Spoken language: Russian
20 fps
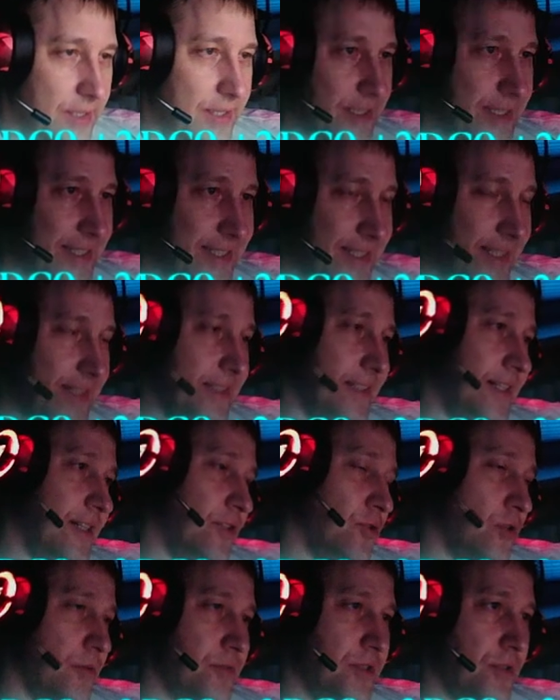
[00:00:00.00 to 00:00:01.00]
сайт, на
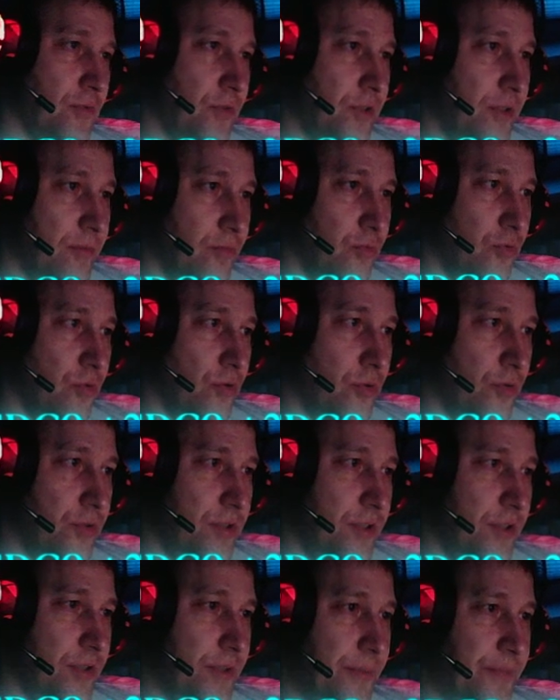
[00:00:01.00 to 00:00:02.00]
котором сегодня буду
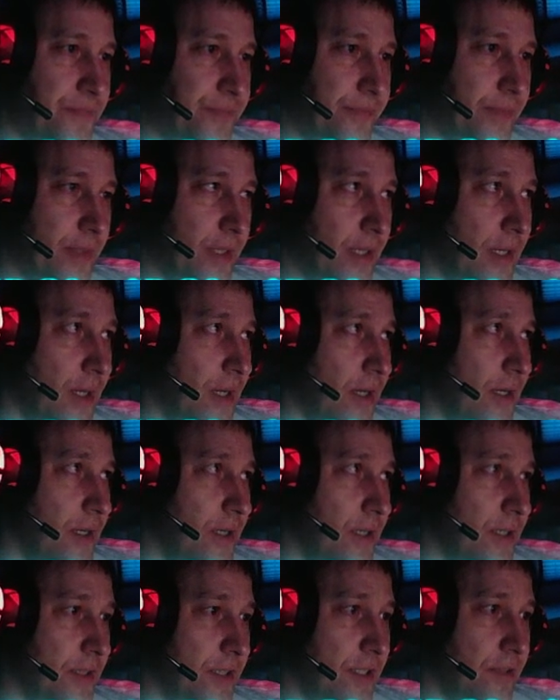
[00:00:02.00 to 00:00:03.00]
крутить
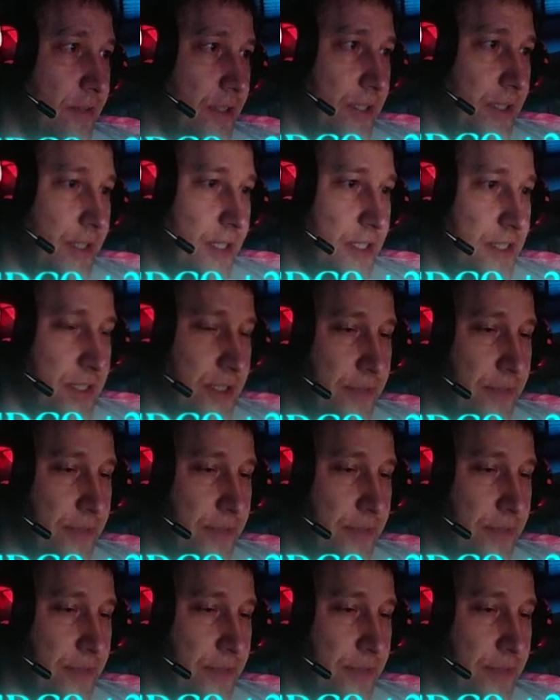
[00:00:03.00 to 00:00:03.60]
открывать кейсы.